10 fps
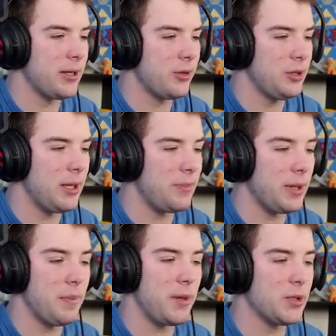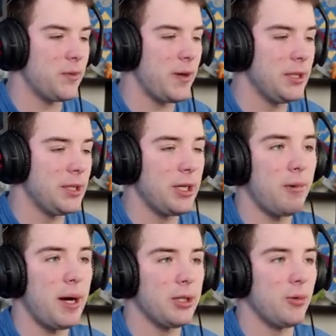no oni naprawdę bardzo fajnie
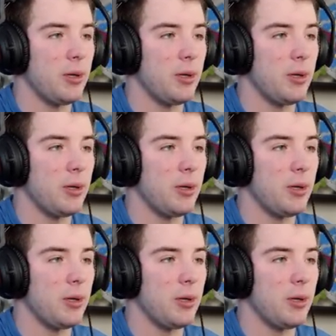działają,